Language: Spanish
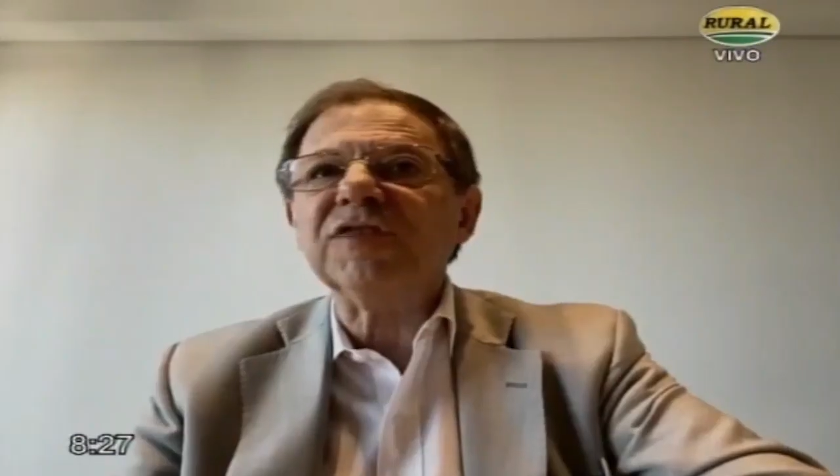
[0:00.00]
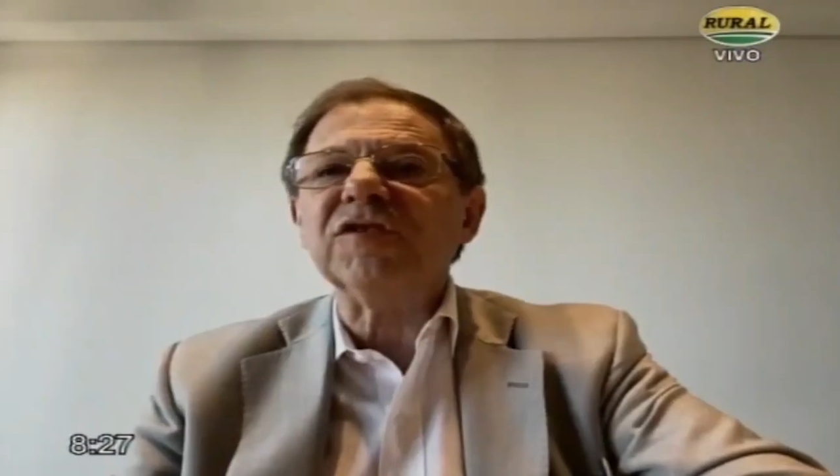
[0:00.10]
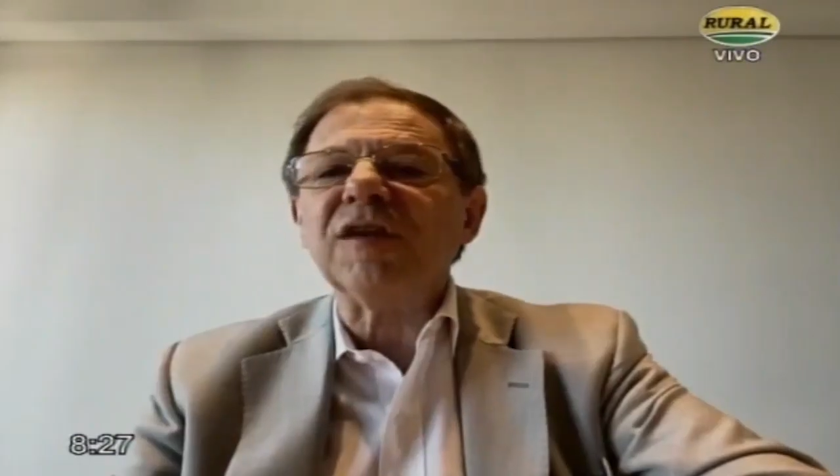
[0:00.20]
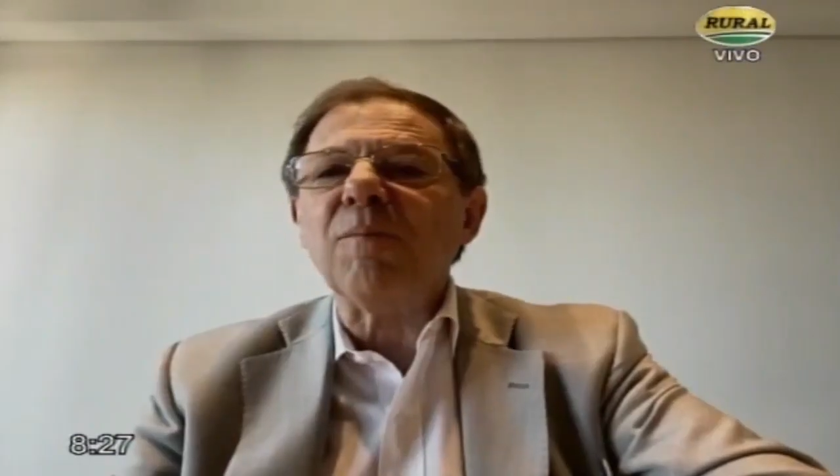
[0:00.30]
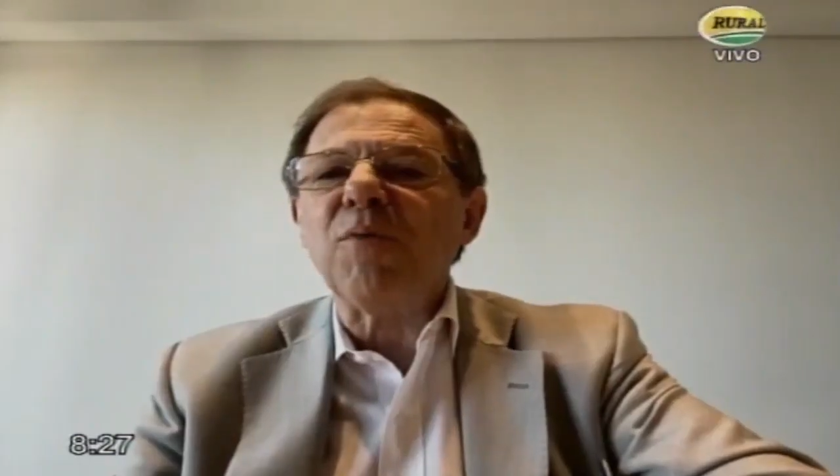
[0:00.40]
está
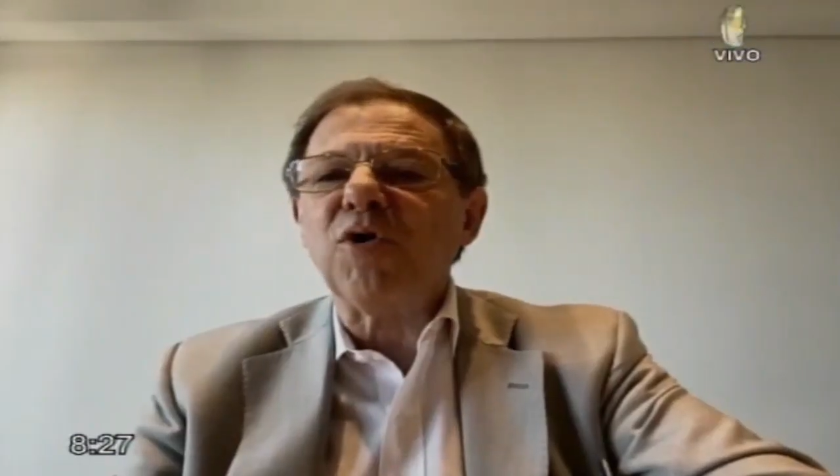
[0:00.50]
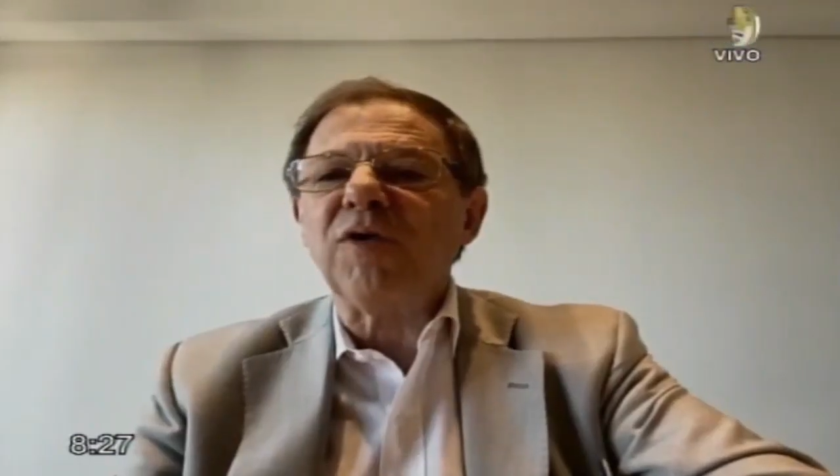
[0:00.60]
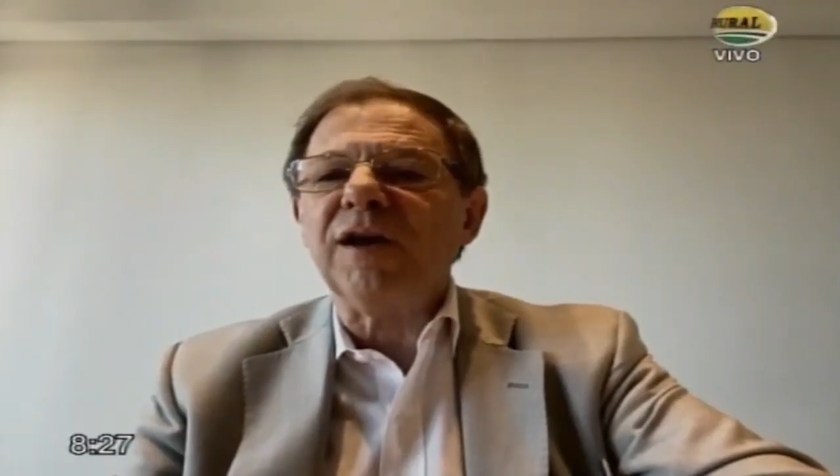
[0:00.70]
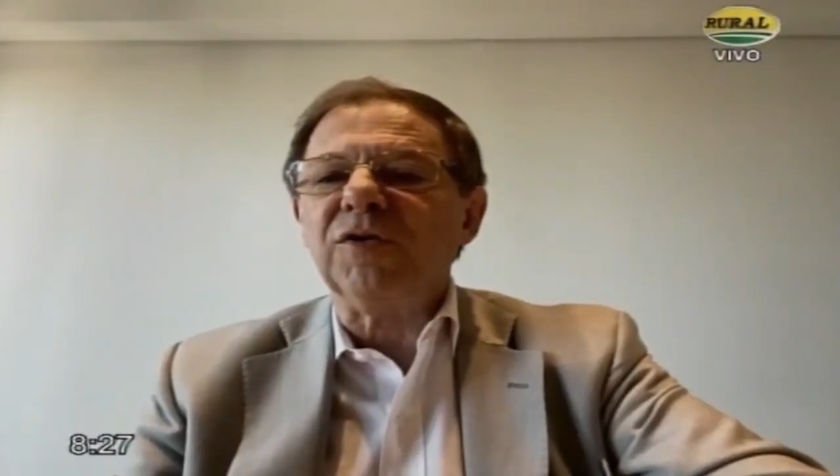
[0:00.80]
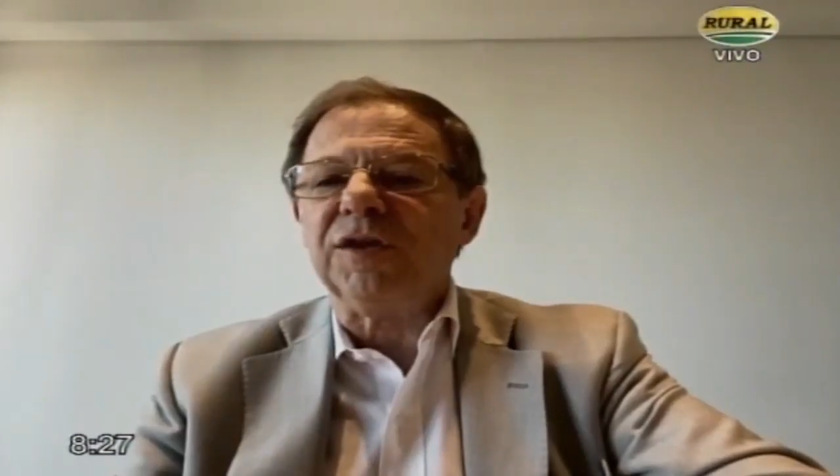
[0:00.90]
un poco
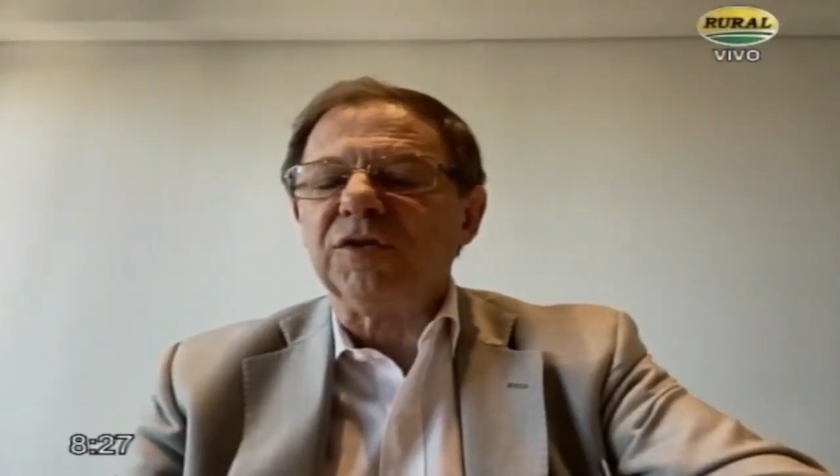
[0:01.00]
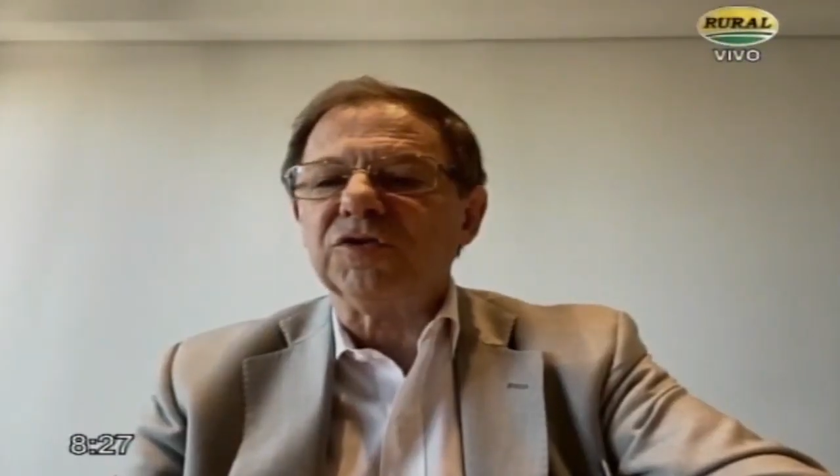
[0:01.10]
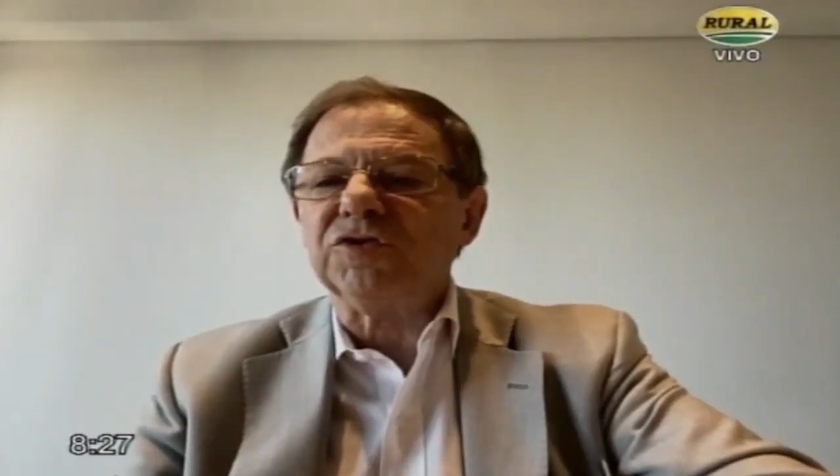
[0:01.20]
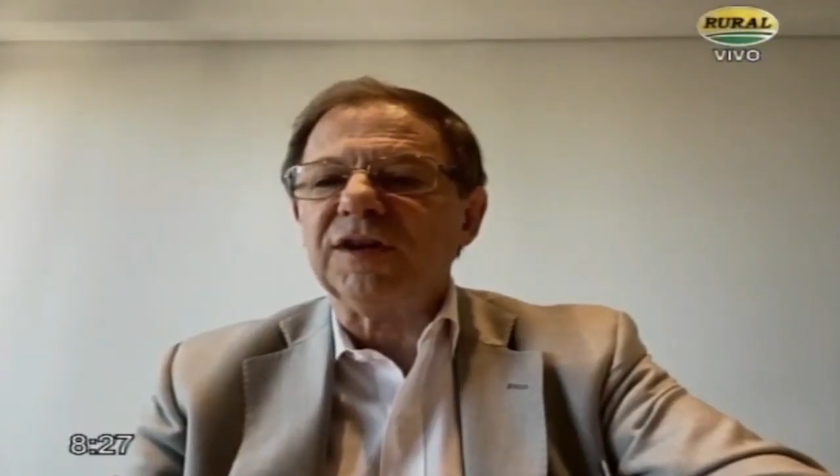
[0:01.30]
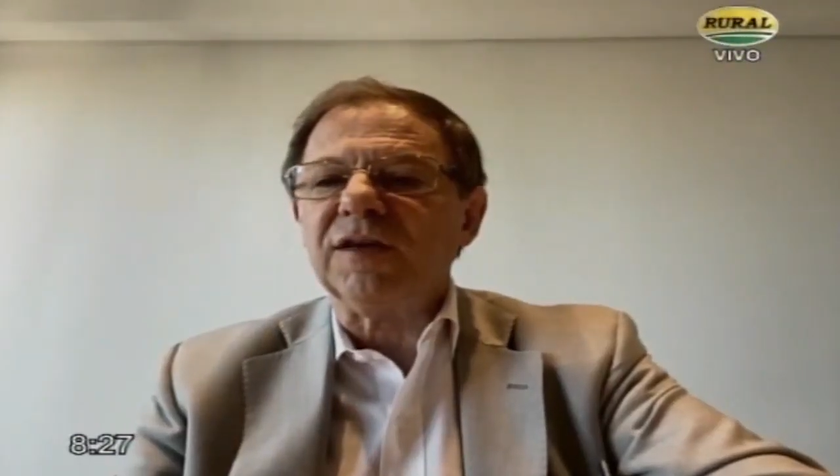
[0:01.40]
algo
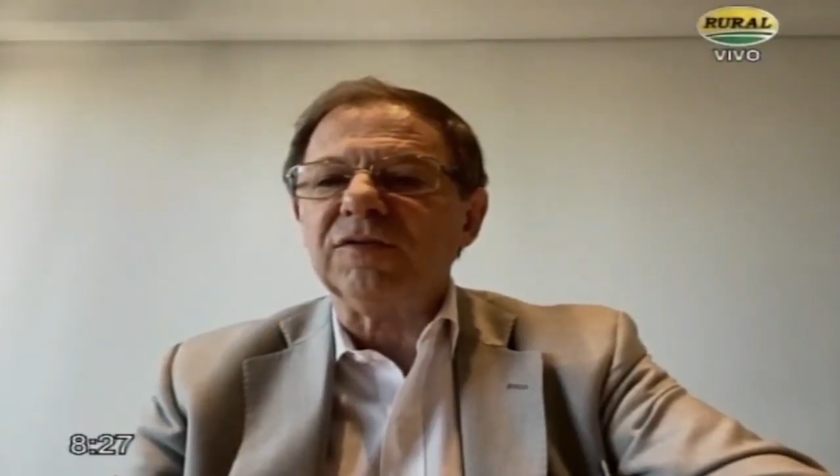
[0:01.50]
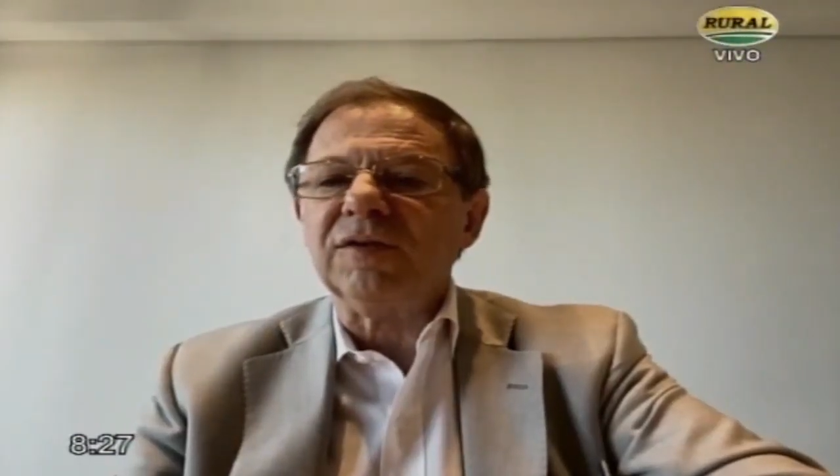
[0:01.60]
distorsionado.